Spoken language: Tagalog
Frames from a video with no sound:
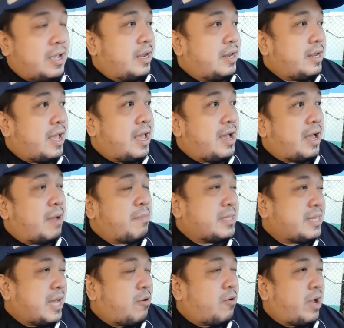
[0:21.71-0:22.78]
na kami
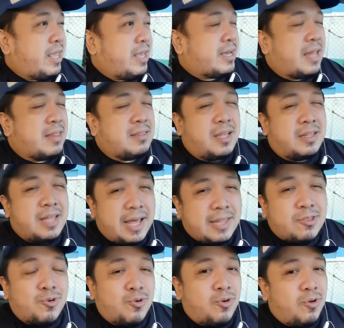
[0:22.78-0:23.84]
daw ay
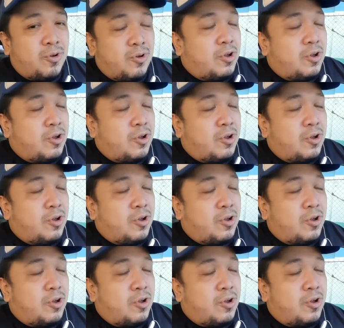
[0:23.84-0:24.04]
kandidato